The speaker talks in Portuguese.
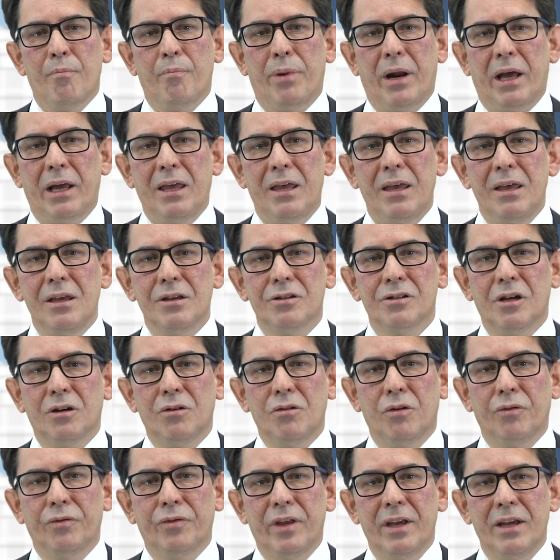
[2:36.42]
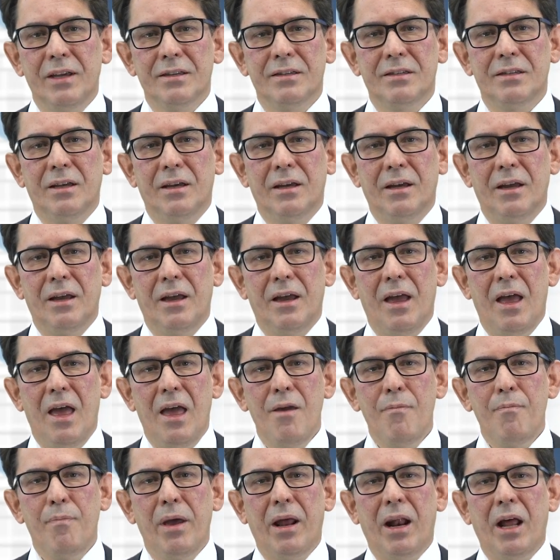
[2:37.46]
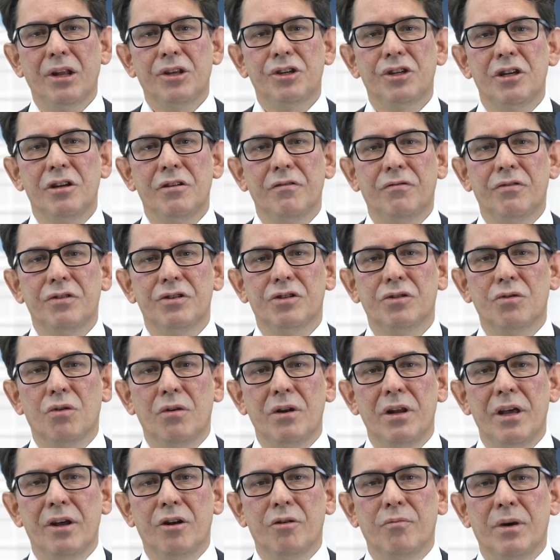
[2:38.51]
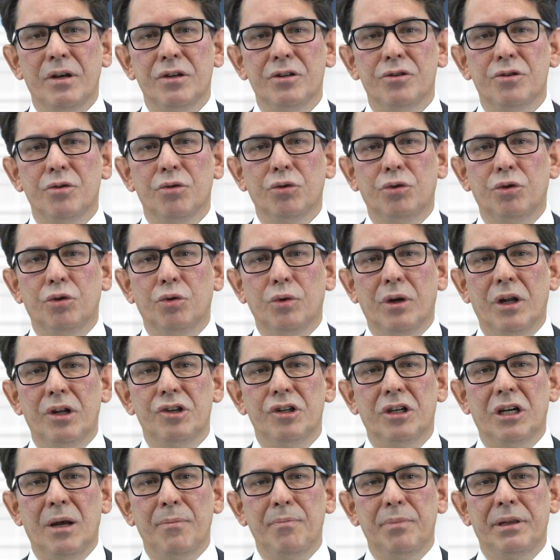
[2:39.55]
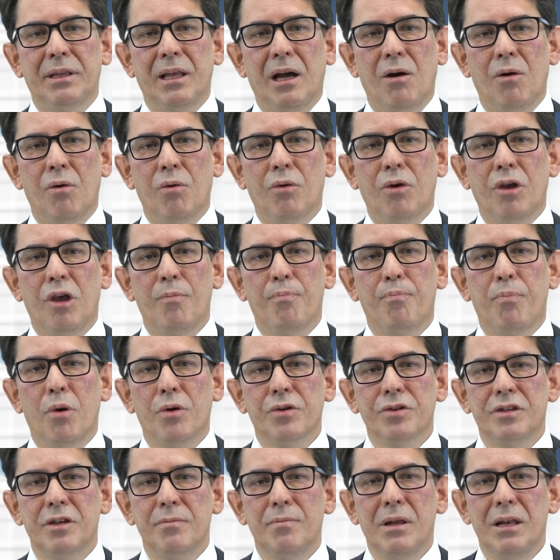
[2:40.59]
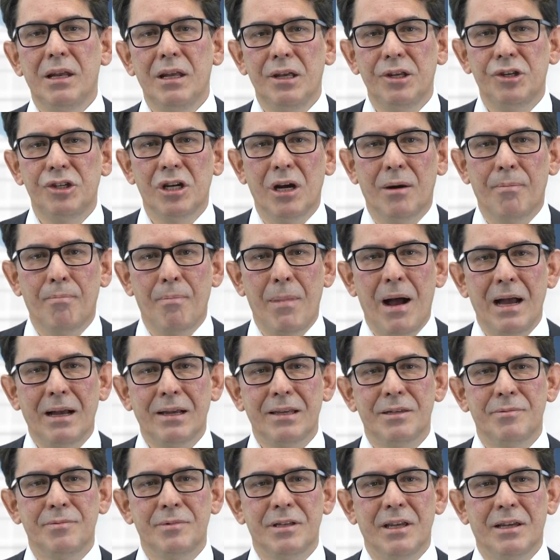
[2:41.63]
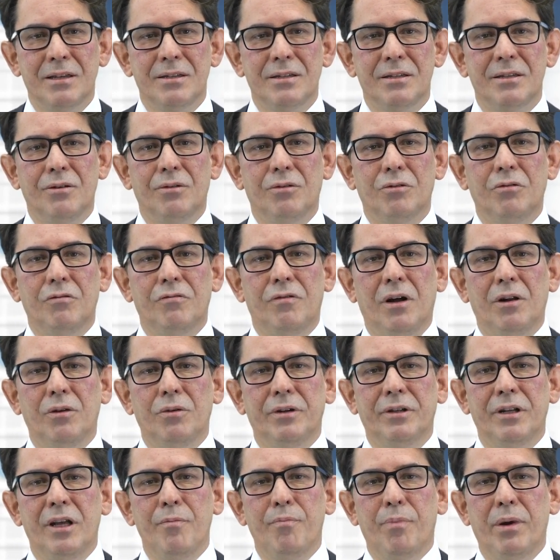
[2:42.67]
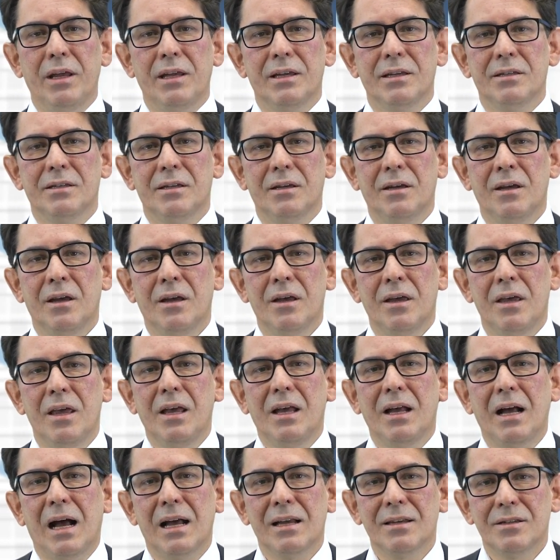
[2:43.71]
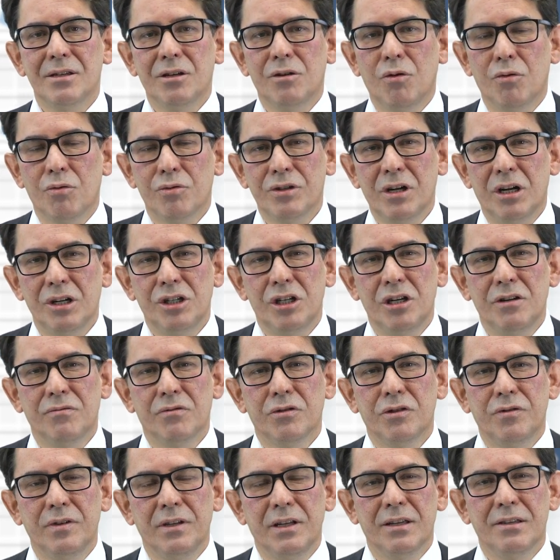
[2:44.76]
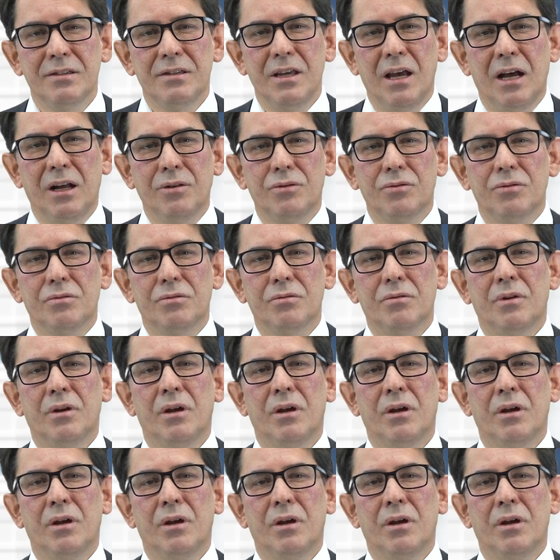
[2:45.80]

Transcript: Para que isso aconteça, é imperativo escolher uma estrutura de capital que possibilite a maximização do valor da empresa e case com os ativos financiados.